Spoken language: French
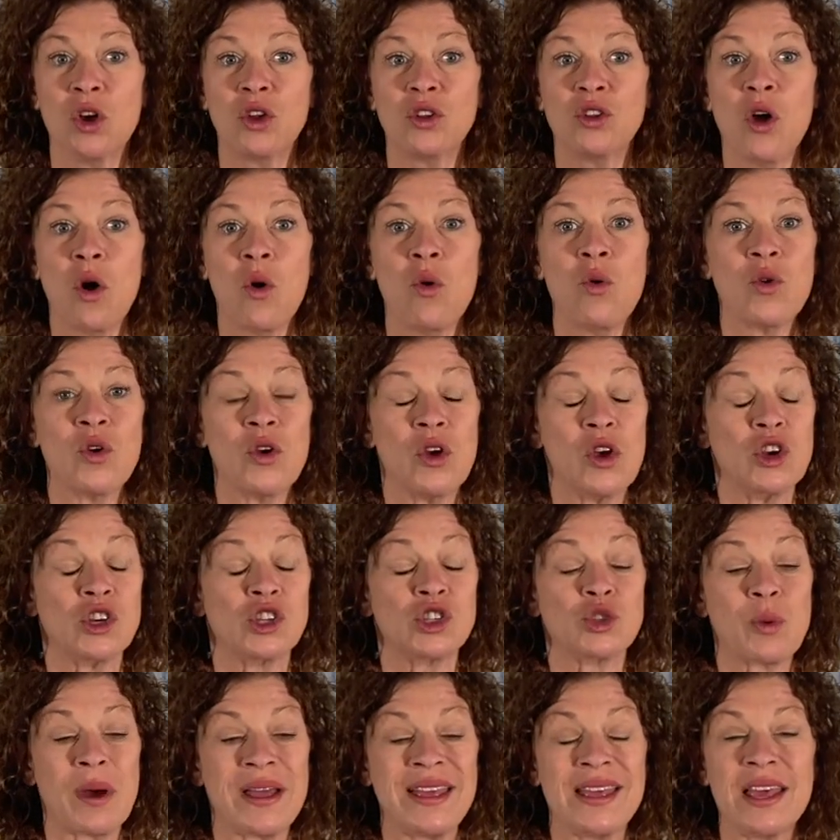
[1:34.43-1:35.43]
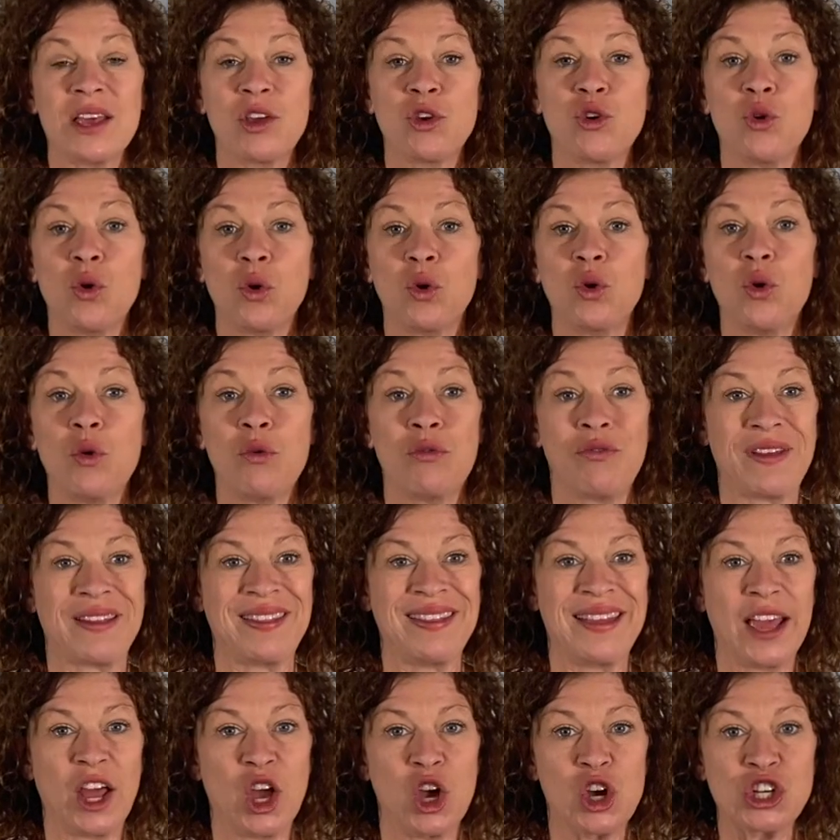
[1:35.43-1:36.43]
Donc, soyez curieux,
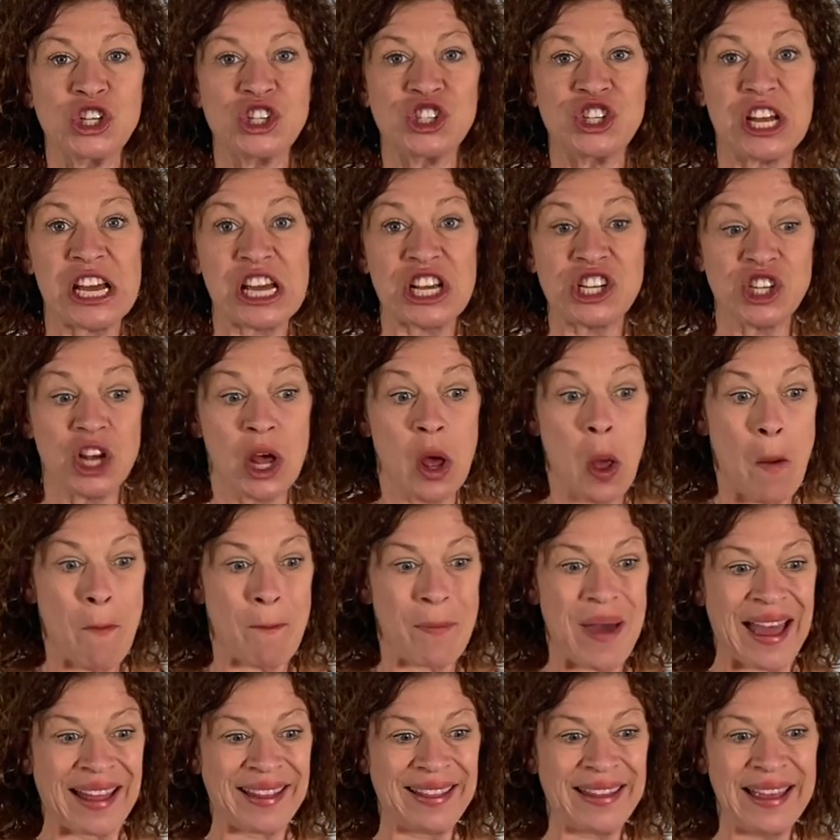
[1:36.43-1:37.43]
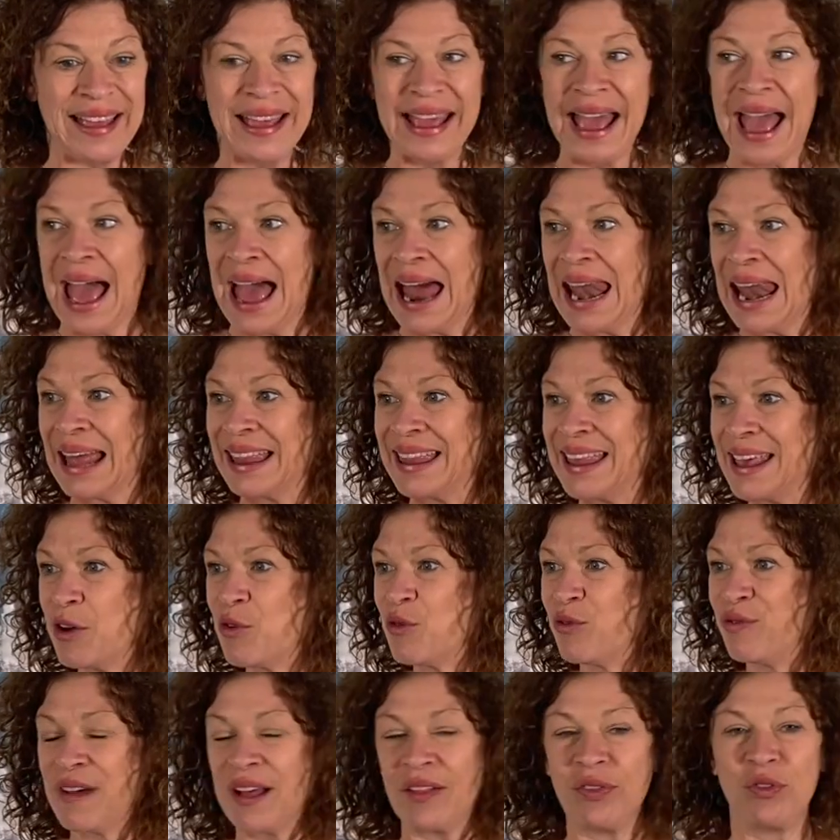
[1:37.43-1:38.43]
faites des recherches, partez à la
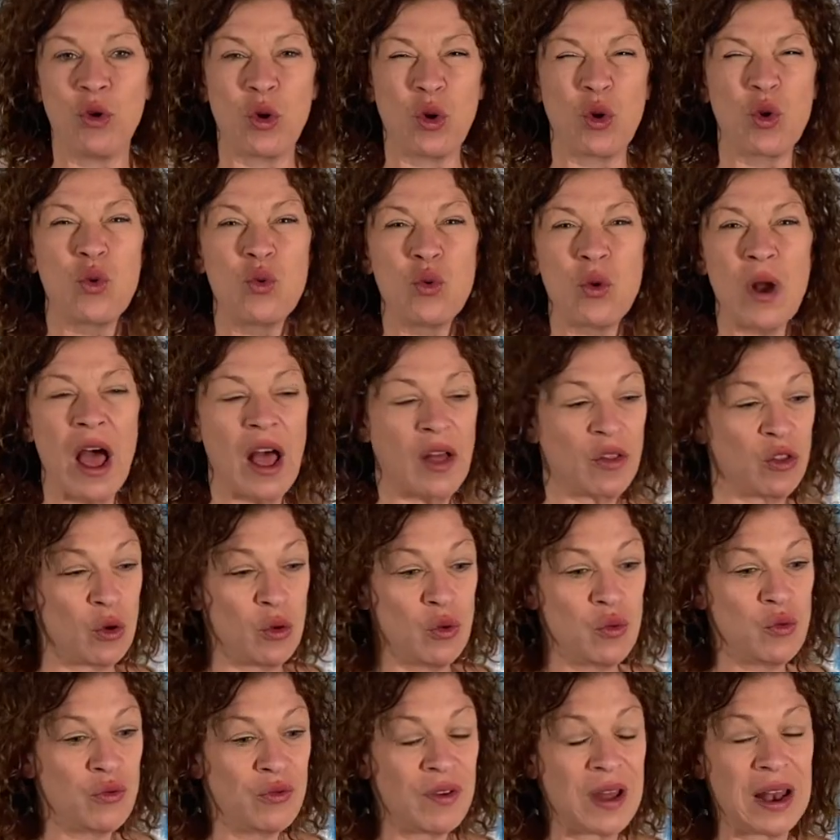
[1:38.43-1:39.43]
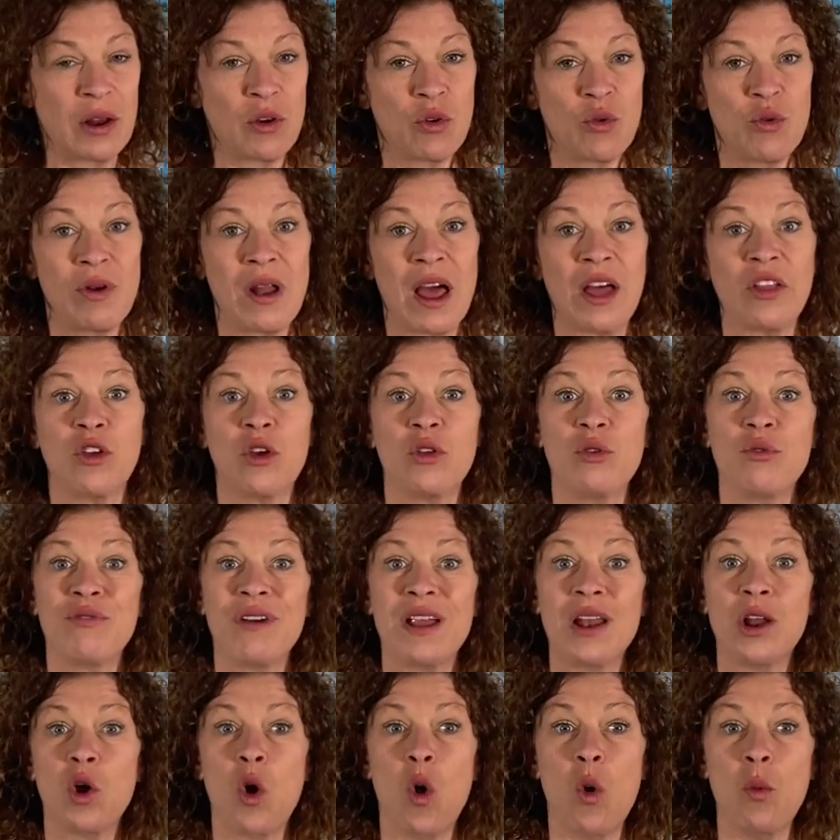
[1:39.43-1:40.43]
découverte de couleurs, de nouvelles couleurs, de
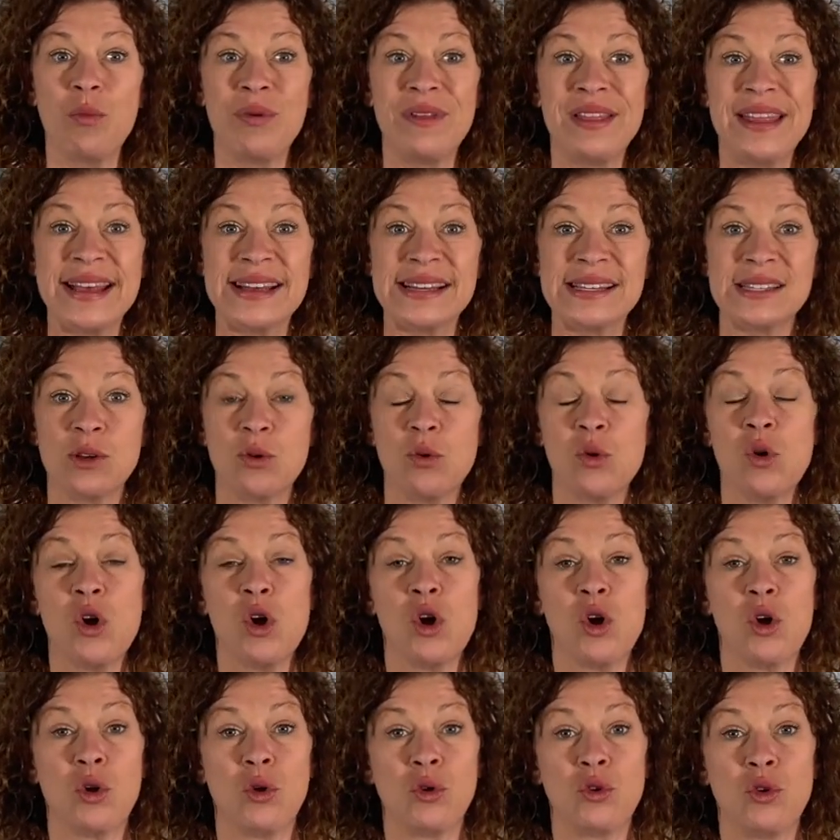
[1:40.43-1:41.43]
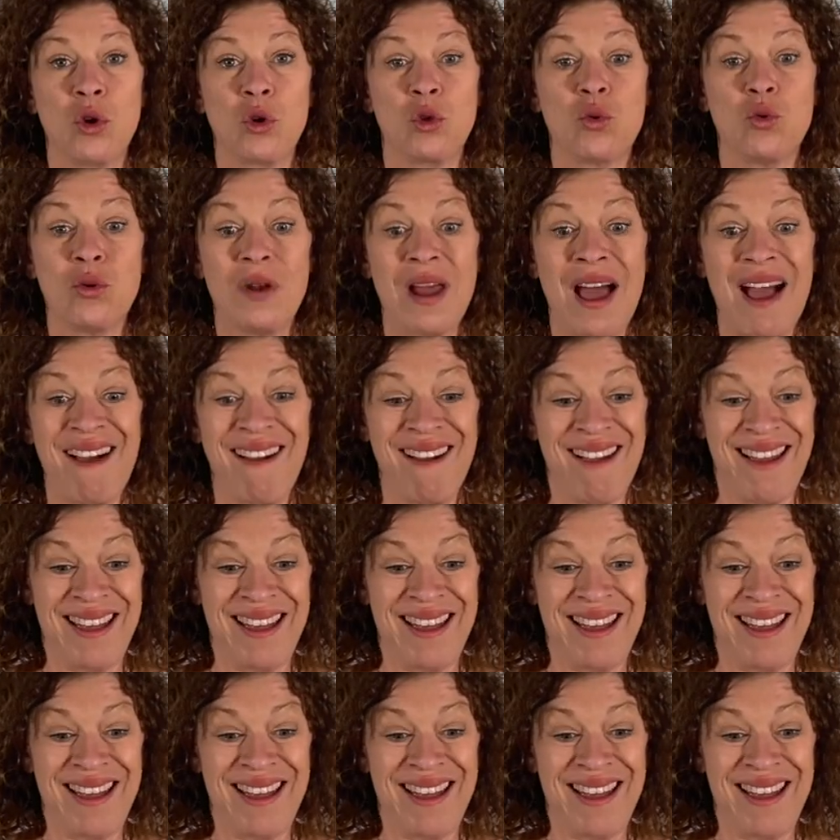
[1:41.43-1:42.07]
nouvelles combinaisons de couleurs,